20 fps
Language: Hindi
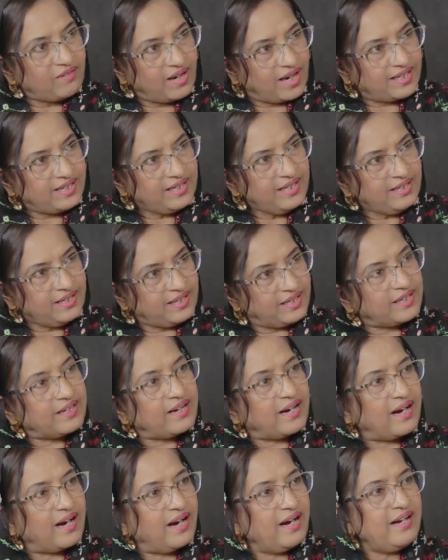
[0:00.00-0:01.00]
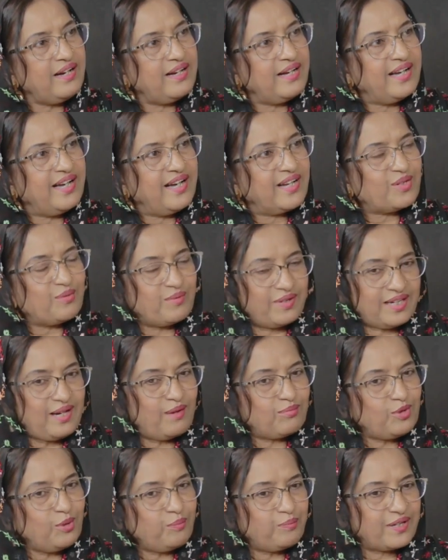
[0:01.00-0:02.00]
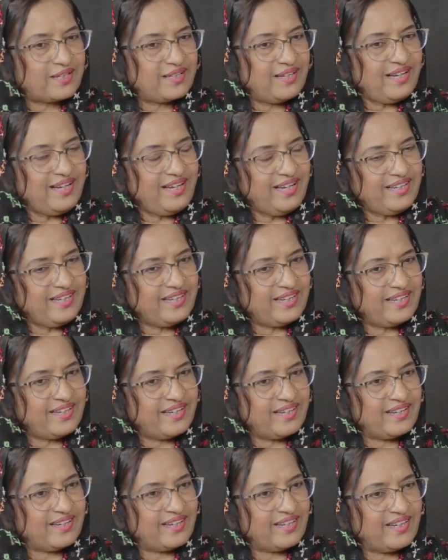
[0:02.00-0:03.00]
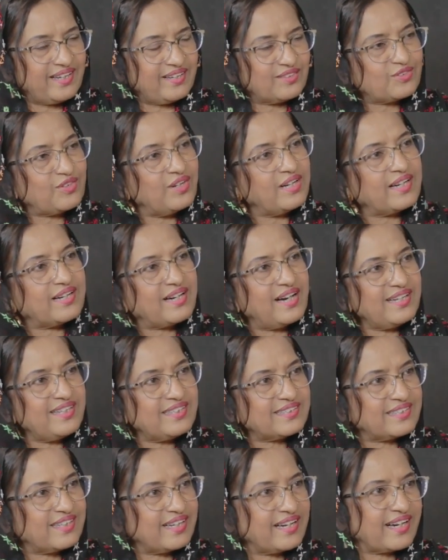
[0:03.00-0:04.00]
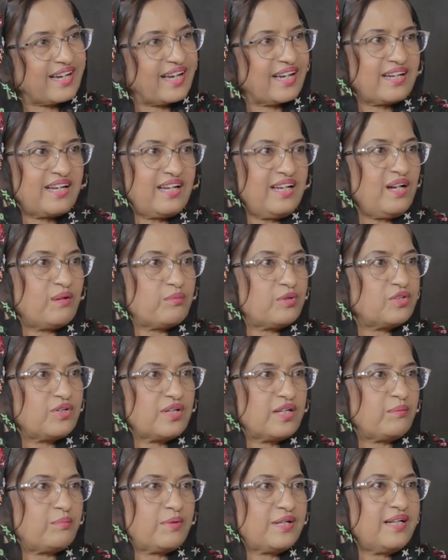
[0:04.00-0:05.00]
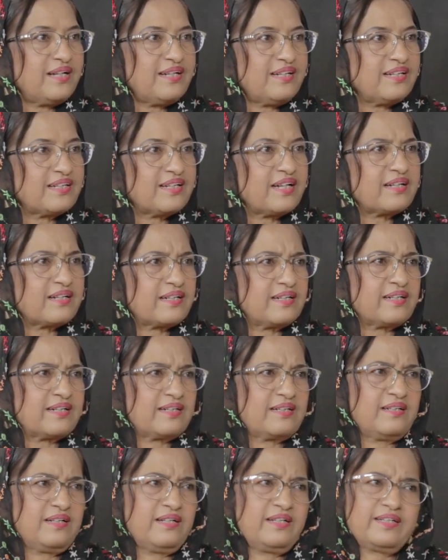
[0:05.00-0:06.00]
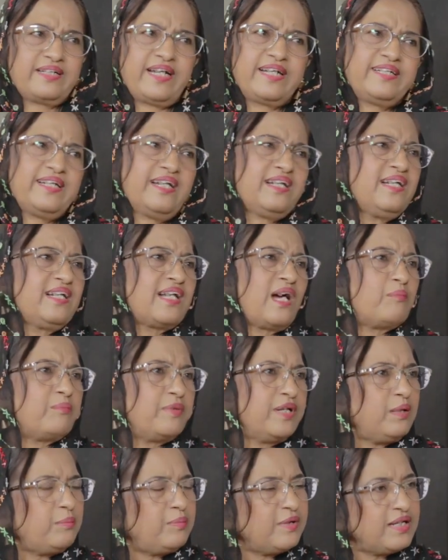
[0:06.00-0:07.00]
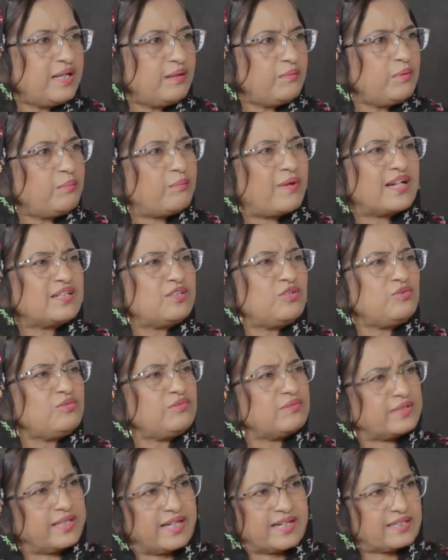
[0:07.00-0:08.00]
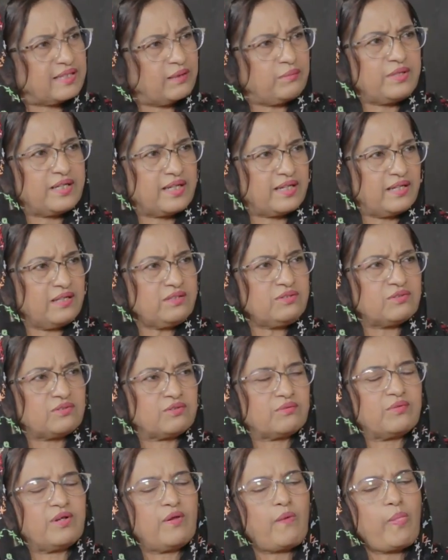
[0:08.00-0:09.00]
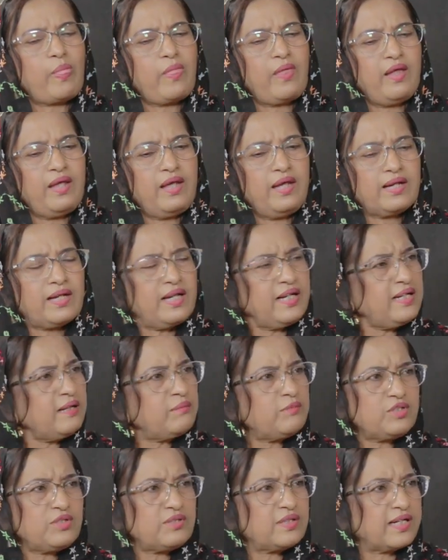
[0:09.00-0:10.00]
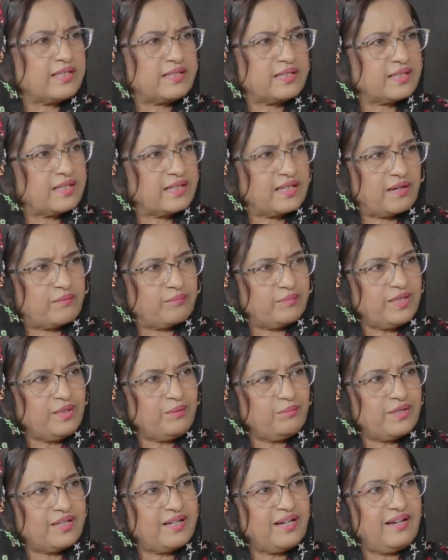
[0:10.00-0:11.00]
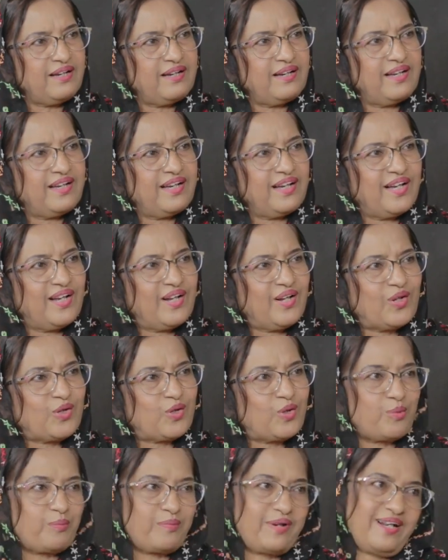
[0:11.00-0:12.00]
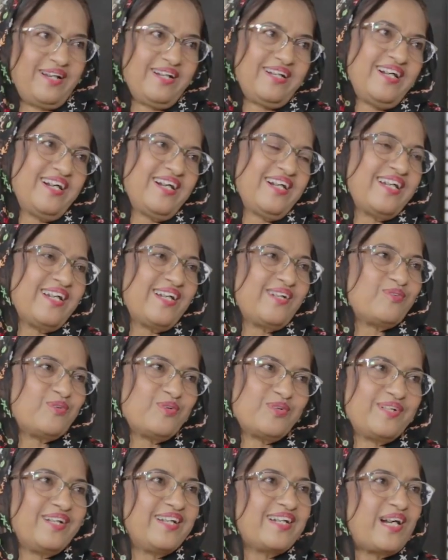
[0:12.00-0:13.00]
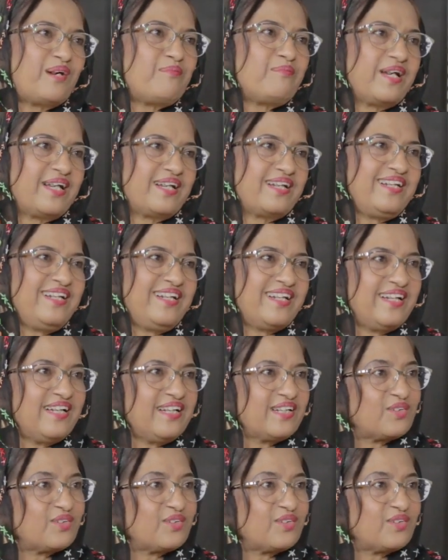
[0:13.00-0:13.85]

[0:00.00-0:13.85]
क्या वाकई कह रहे हाँ तो मैंने कहा आपको पता है कि इसको लिखा किसने है कहेंगे नहीं हमें तो नहीं पता राइटर हम्म। का नाम भी नहीं पता हमें बाद लोग देखते भी नहीं, नहीं देखते हैं कहेंगे हमें तो राइटर का नाम भी नहीं पता तो मैंने कहा कि वो लिखा मैंने ही है